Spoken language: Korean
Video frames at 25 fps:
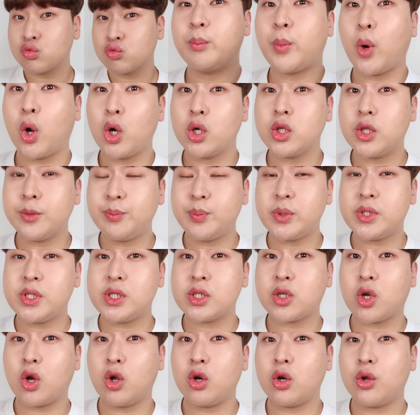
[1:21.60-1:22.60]

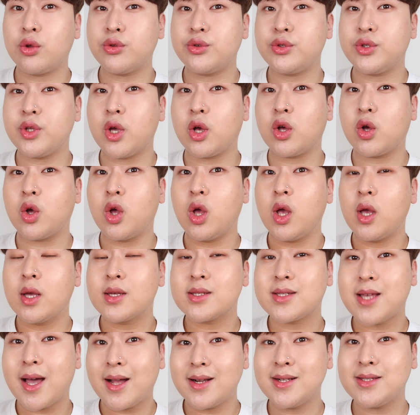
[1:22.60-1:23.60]
멀드피치 컬러는요.
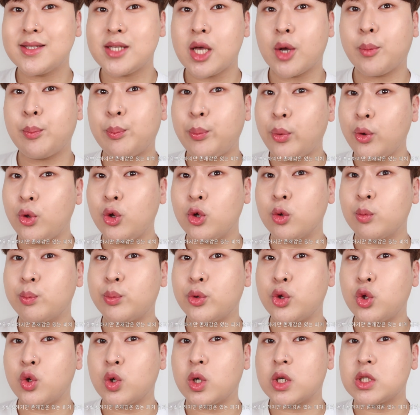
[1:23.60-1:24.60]
살짝
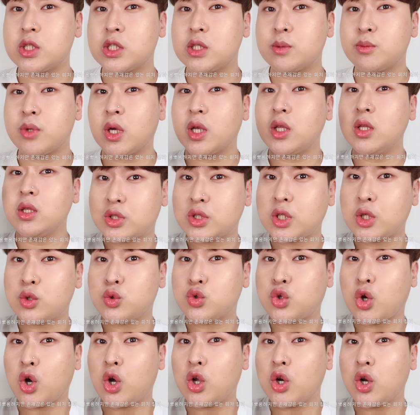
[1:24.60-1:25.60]
뽀용뽀용하지만
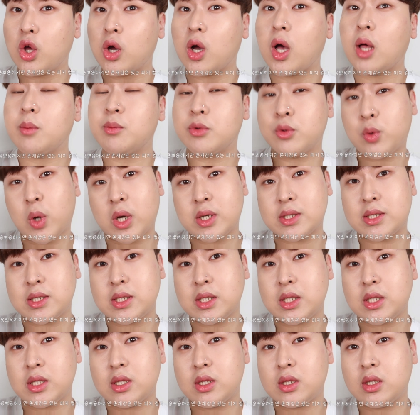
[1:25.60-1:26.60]
그래도 컬러감은
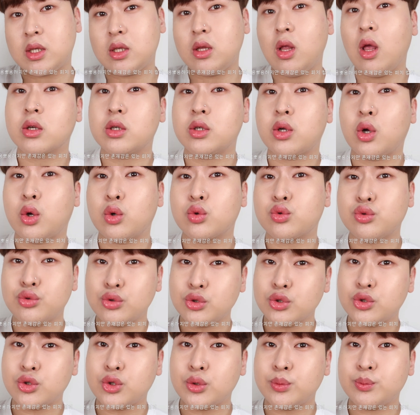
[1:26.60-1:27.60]
확실히 있는 그런
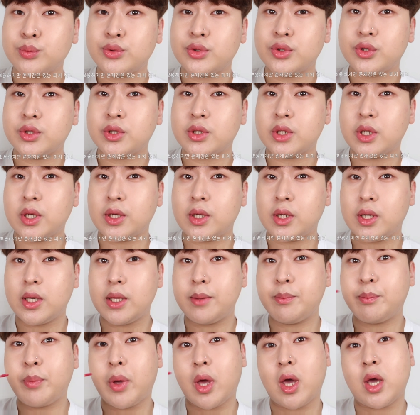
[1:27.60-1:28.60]
쿨톤 분들이
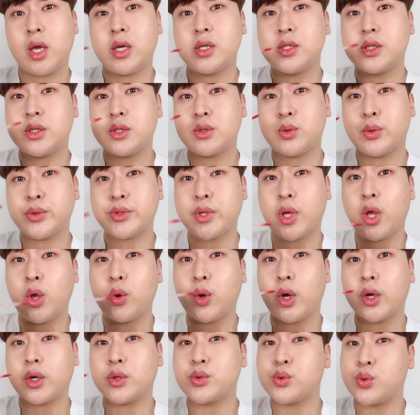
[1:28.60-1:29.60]
립 베이스로
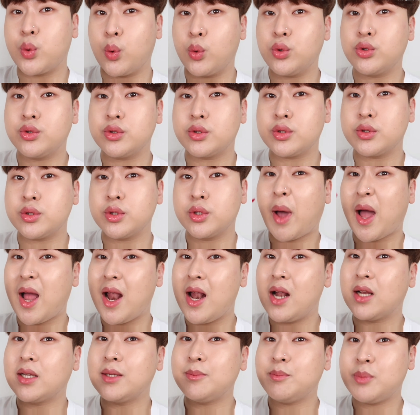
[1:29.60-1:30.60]
사용하기 좋은
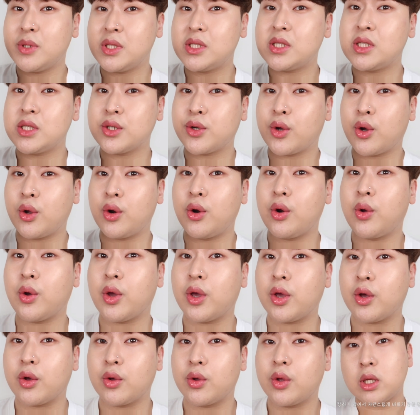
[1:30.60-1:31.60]
맑은 피치
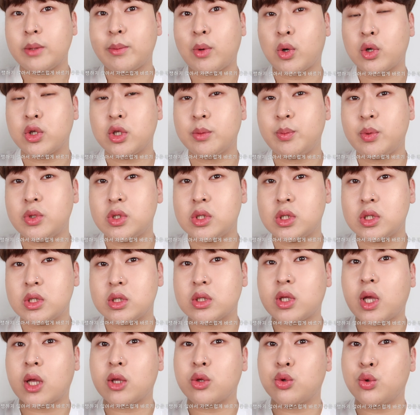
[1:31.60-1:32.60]
컬러예요. 이
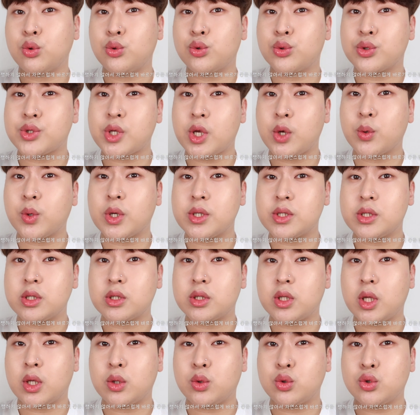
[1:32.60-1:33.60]
멀드피치를 단독으로
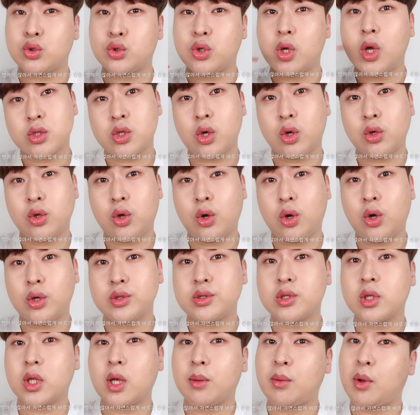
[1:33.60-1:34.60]
사용했을 때도 전혀
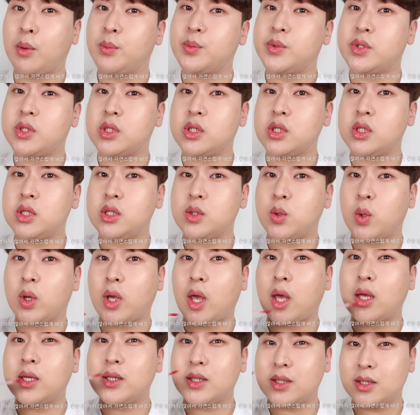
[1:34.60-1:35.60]
허전함 없이
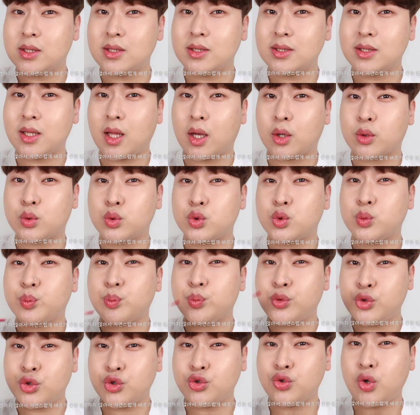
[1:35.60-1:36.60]
되게 은은하고
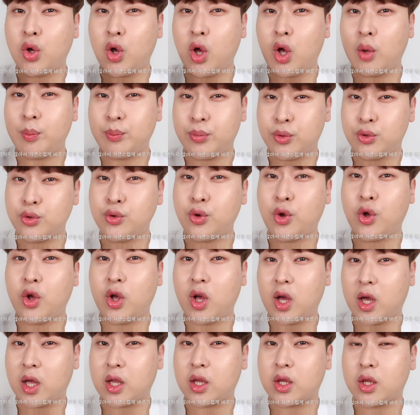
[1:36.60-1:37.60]

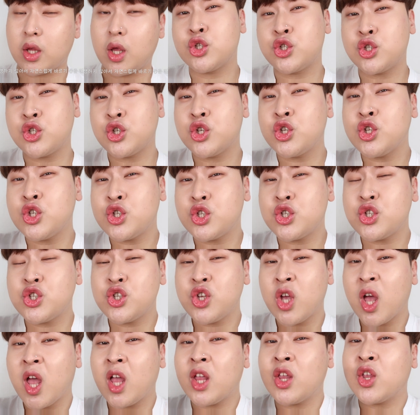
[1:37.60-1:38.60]
퓨어퓨어한
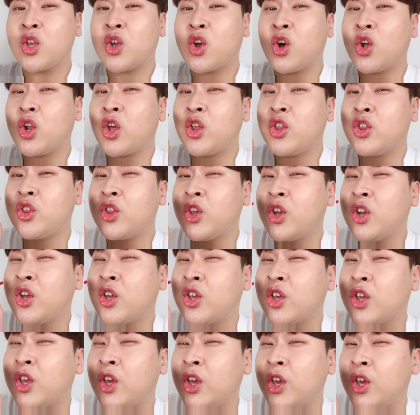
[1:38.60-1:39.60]
순수한 그런
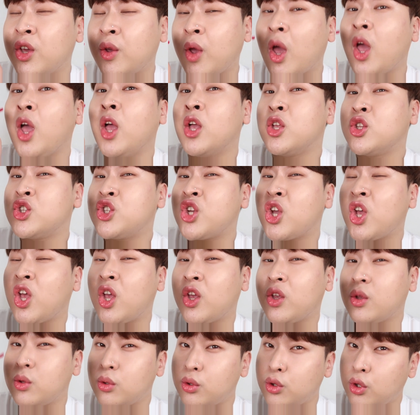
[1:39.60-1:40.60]
느낌,
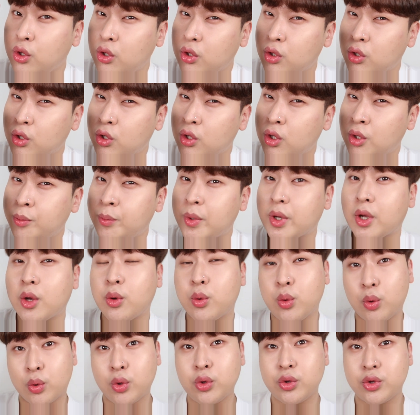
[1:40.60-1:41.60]
좋은 느낌
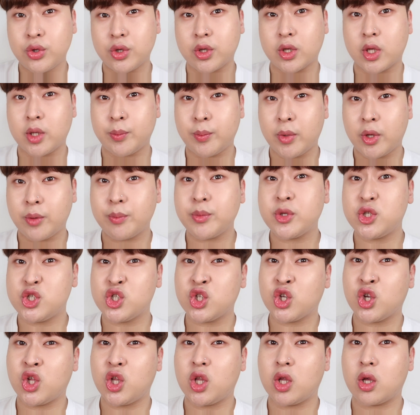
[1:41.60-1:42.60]
약간 그런 느낌의
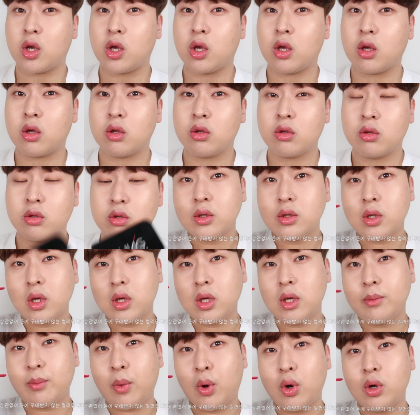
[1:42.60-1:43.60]
피치 컬러예요. 근데
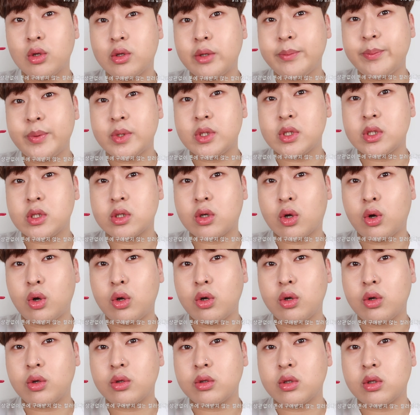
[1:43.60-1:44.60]
이 멀드피치
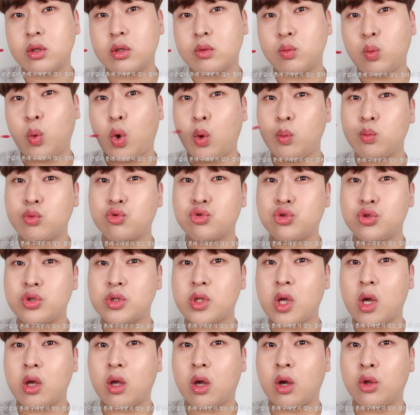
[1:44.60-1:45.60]
컬러는 웜쿨
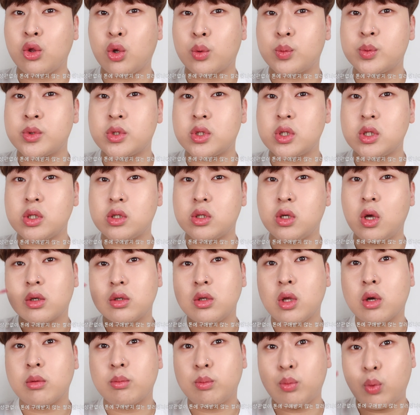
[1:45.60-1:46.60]
상관없이
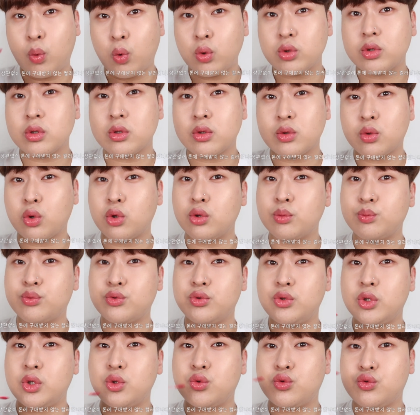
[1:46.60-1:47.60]
그냥 모든 톤
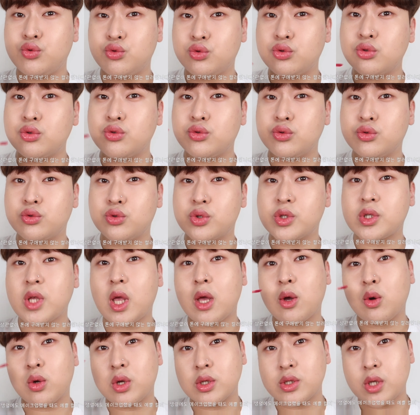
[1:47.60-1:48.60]
분들이 두루두루
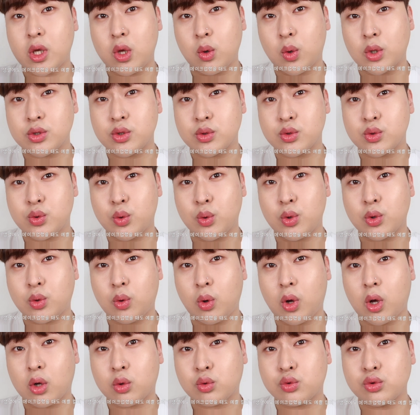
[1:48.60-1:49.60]
쌩얼에 사용하셔도 좋을
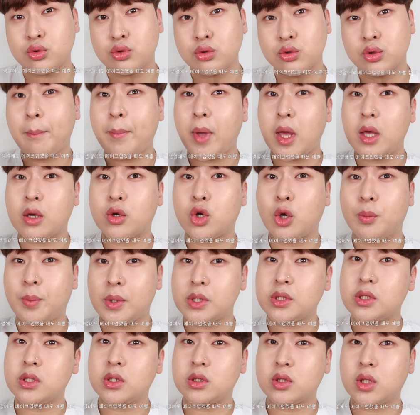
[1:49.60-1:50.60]
것 같고 메이크업
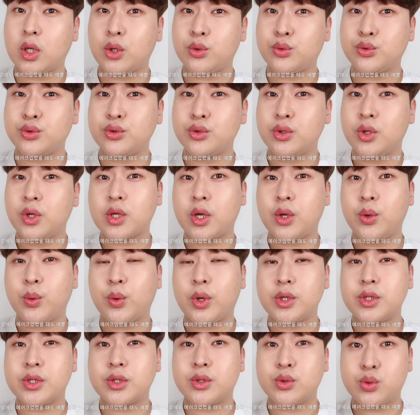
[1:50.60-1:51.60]
했을 때도
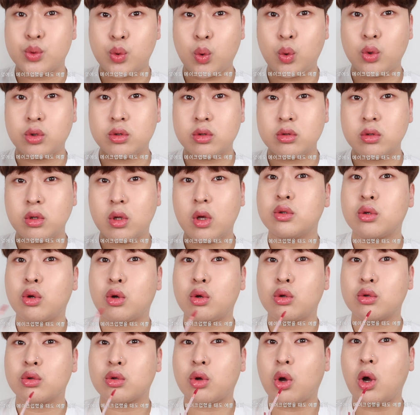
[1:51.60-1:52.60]
사용하시기 좋은
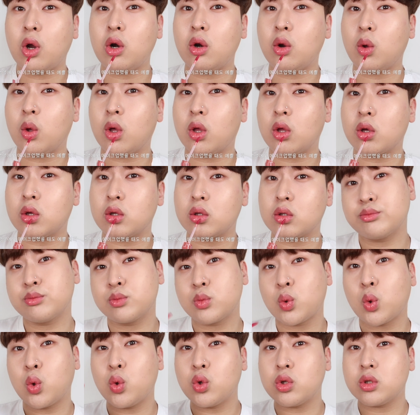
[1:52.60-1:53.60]
그런 컬러예요.
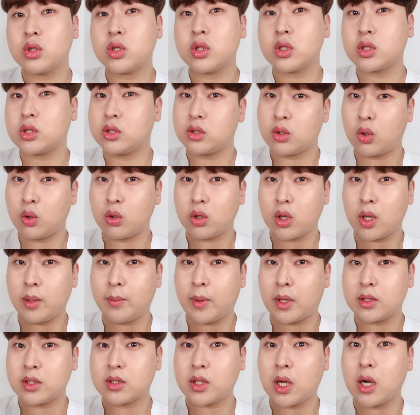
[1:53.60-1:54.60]
음, 톤을 그렇게
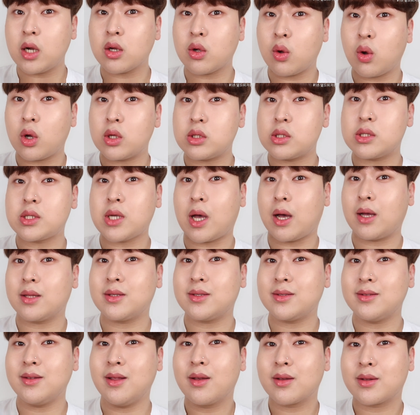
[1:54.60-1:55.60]
많이 탈 것 같지
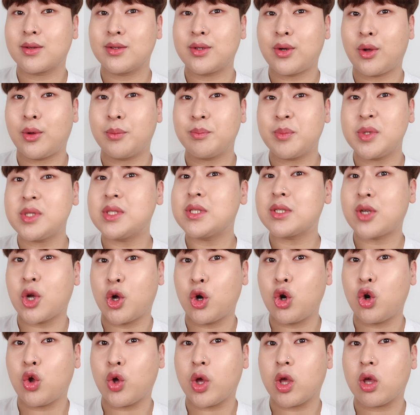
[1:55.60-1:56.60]
않은 그런 피치
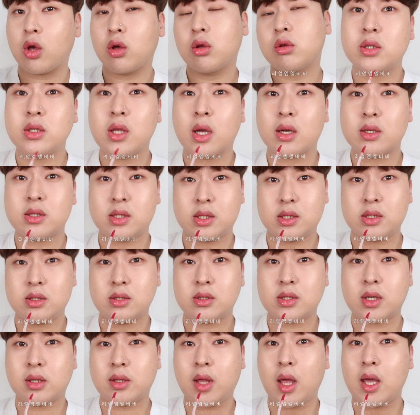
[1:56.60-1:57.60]
컬러예요. 그냥
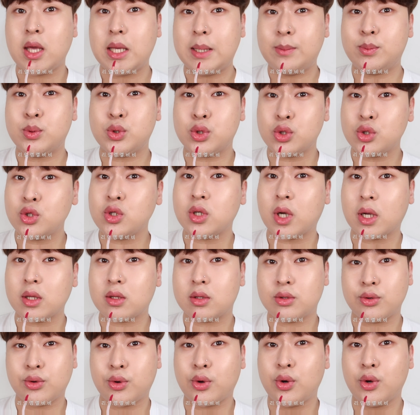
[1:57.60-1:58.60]
진짜 내 입술
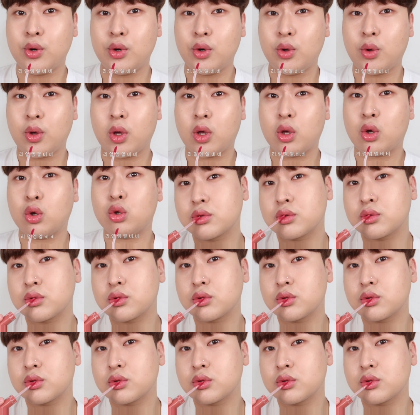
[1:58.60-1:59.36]
같은 컬러예요.